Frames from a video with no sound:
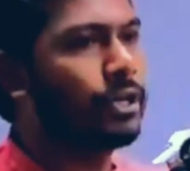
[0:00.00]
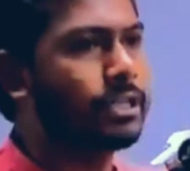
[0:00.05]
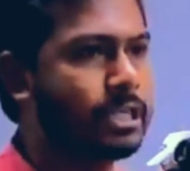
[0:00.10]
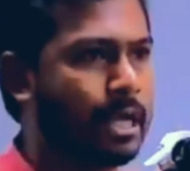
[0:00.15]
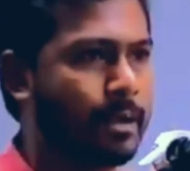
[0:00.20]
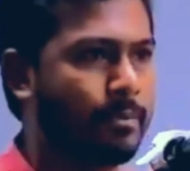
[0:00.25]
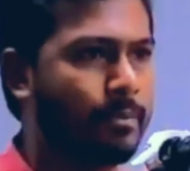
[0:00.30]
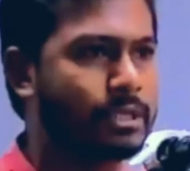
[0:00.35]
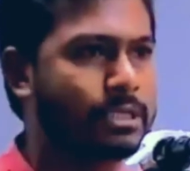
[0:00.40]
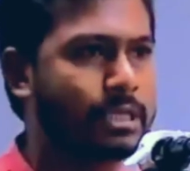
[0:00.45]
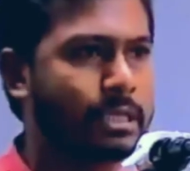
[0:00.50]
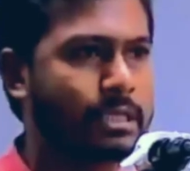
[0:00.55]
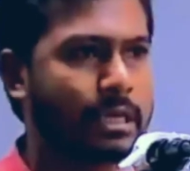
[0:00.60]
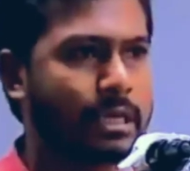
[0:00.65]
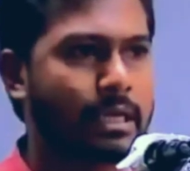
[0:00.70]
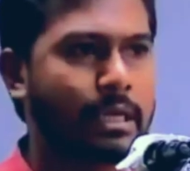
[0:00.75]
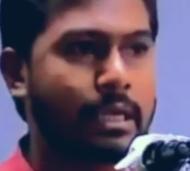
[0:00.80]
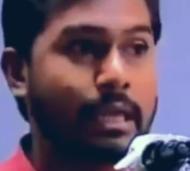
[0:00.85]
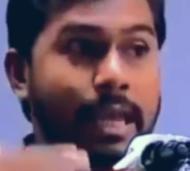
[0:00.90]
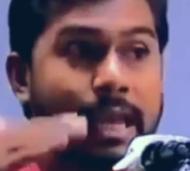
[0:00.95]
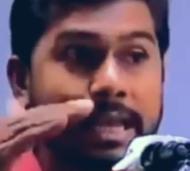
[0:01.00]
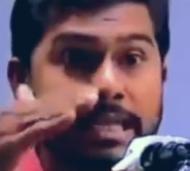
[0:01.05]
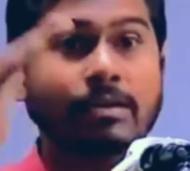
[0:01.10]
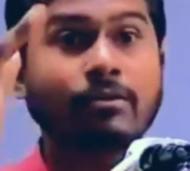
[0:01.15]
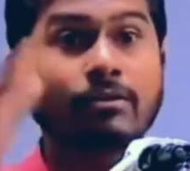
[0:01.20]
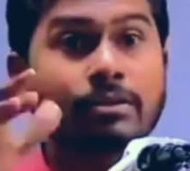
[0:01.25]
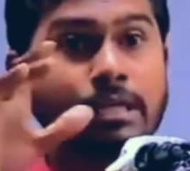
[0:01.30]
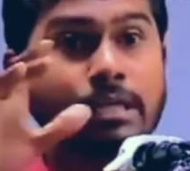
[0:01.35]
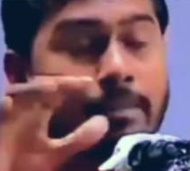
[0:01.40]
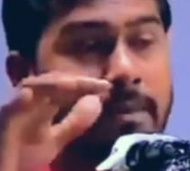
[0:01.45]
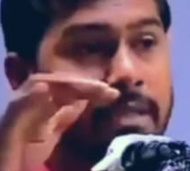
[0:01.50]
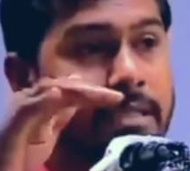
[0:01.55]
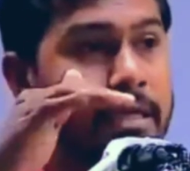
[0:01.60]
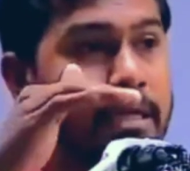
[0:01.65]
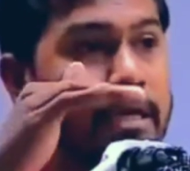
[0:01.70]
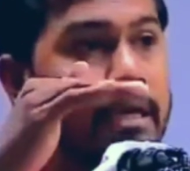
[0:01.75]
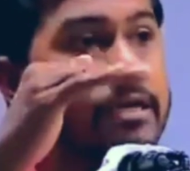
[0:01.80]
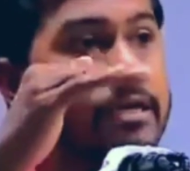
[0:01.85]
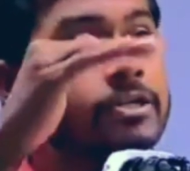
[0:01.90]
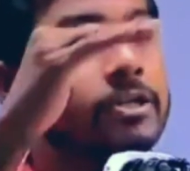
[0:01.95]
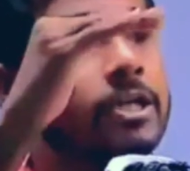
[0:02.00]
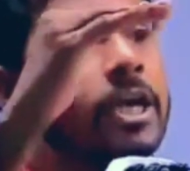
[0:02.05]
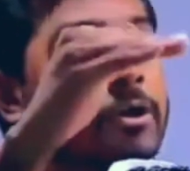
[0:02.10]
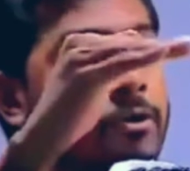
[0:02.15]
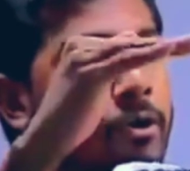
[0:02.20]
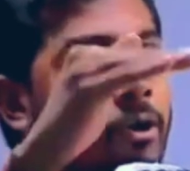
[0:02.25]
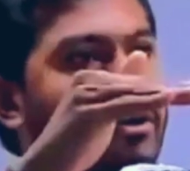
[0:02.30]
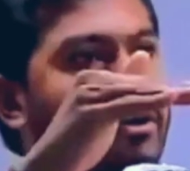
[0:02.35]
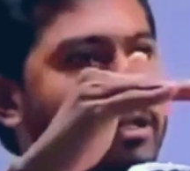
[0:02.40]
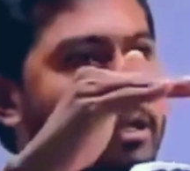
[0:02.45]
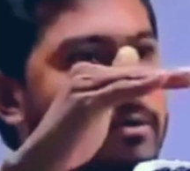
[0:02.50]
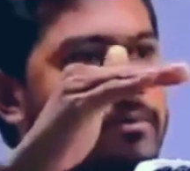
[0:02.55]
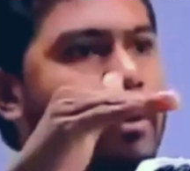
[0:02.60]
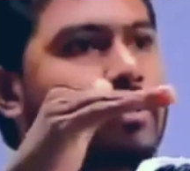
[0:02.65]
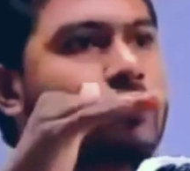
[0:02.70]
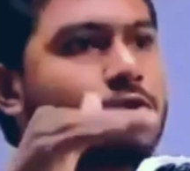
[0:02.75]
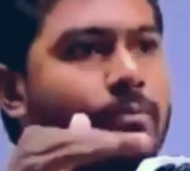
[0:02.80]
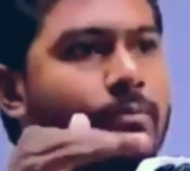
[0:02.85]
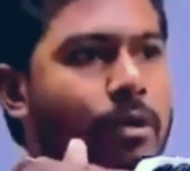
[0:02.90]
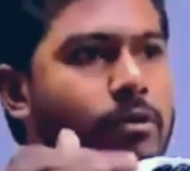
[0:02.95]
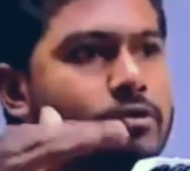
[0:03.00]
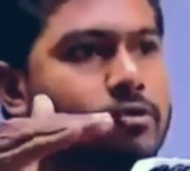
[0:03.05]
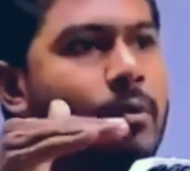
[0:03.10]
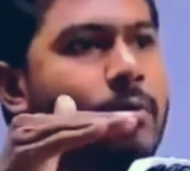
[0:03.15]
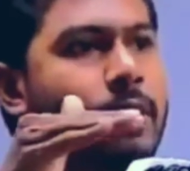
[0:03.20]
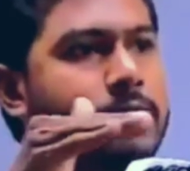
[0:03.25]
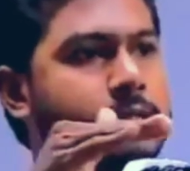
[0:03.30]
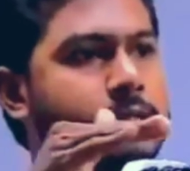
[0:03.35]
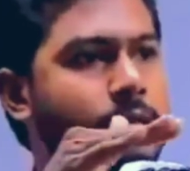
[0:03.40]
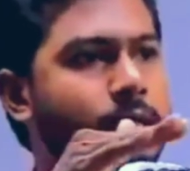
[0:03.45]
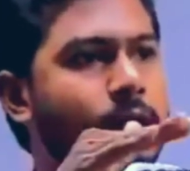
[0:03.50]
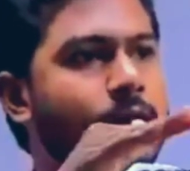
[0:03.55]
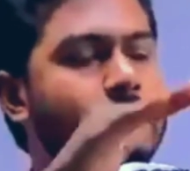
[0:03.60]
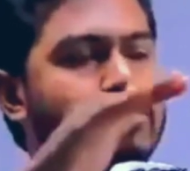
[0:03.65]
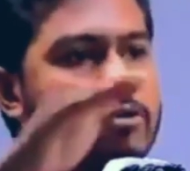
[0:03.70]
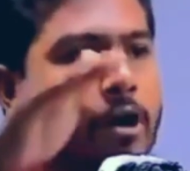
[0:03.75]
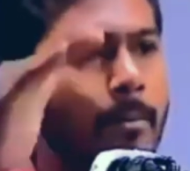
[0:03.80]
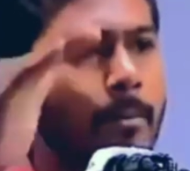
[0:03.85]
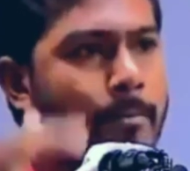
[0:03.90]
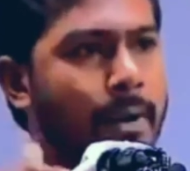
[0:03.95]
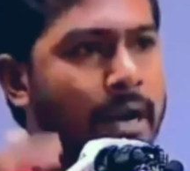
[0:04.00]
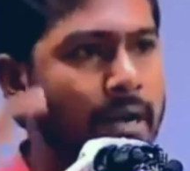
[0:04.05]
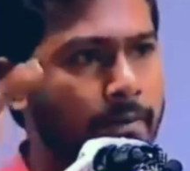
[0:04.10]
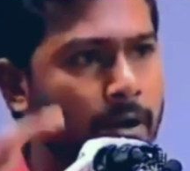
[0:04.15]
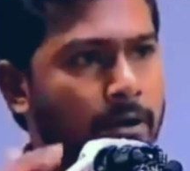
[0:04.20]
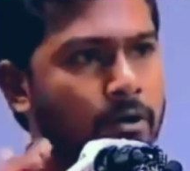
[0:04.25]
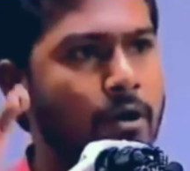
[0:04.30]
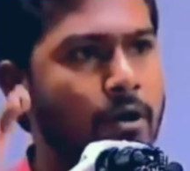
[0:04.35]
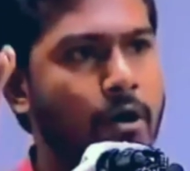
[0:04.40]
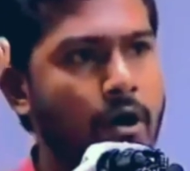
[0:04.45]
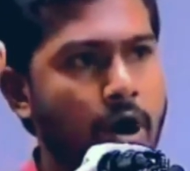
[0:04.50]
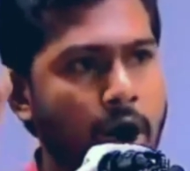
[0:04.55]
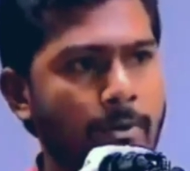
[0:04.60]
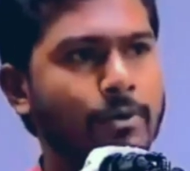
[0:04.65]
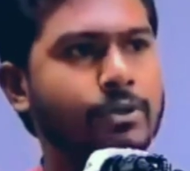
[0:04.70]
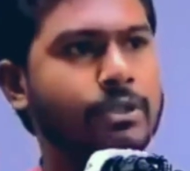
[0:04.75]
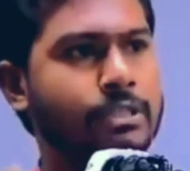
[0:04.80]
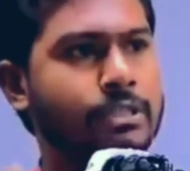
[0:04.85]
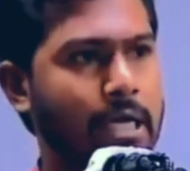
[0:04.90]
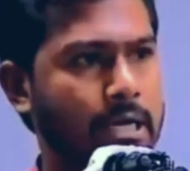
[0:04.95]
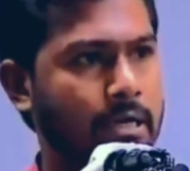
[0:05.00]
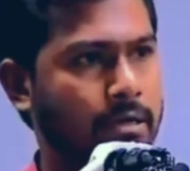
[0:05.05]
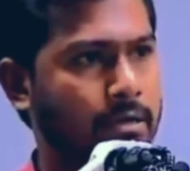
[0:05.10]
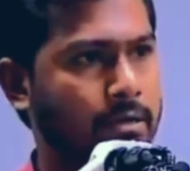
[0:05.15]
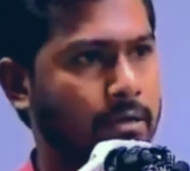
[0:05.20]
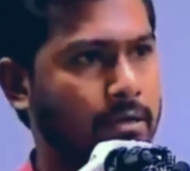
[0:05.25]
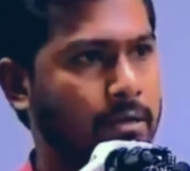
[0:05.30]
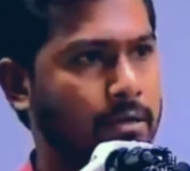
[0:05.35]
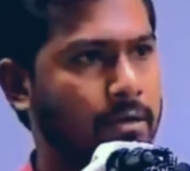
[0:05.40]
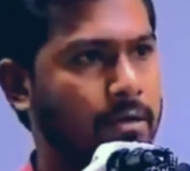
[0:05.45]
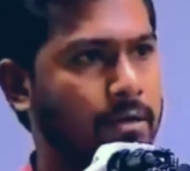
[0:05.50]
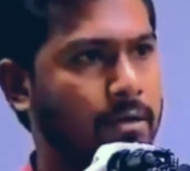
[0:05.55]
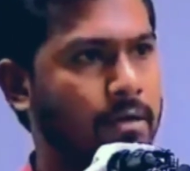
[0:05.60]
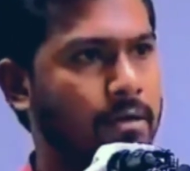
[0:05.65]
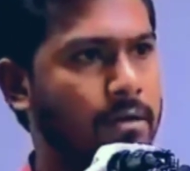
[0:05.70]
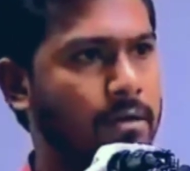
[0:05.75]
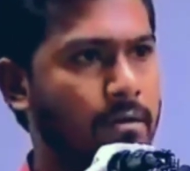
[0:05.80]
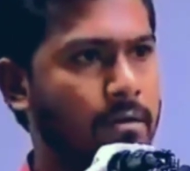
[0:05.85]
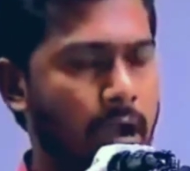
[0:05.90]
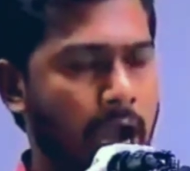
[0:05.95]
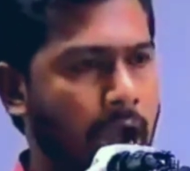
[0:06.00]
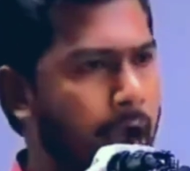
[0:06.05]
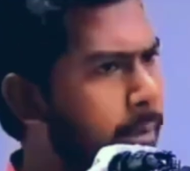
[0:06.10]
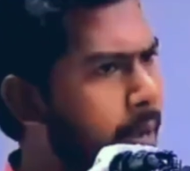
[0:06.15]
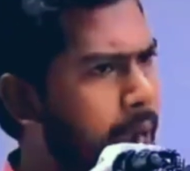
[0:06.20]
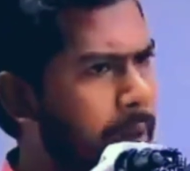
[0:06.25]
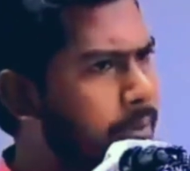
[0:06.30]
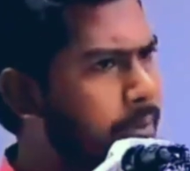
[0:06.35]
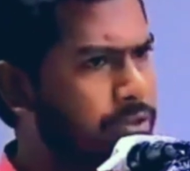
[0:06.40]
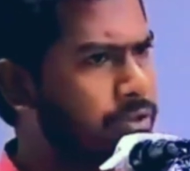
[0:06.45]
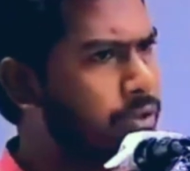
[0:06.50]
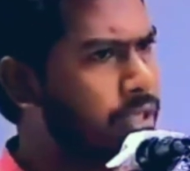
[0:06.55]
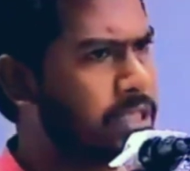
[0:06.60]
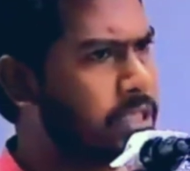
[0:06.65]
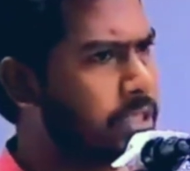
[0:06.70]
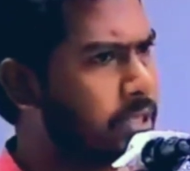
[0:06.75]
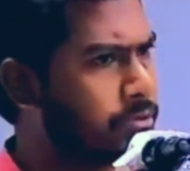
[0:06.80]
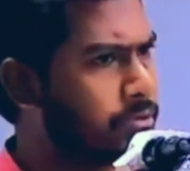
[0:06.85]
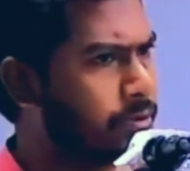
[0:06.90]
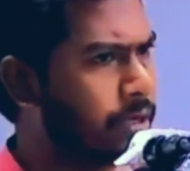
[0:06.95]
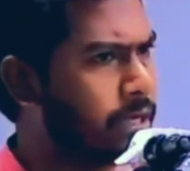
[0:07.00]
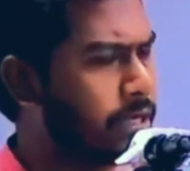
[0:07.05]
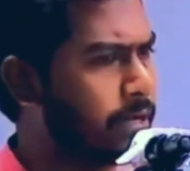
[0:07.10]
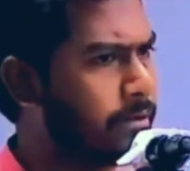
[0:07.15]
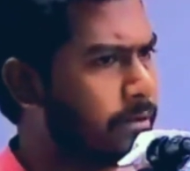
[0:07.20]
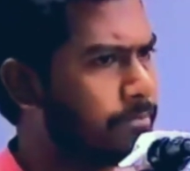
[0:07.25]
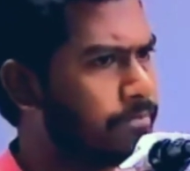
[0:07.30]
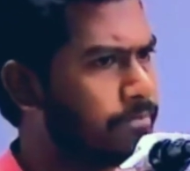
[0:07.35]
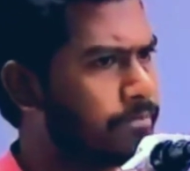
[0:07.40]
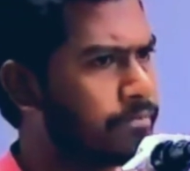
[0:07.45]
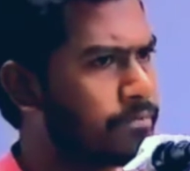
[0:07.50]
পেছনে যেয়ে বসে থাকে এইটা হচ্ছে আমাদের শিক্ষকদের বর্তমান সমাজের সম্মান এবং অবস্থান আমরা তো নিশ্চিত করি নেই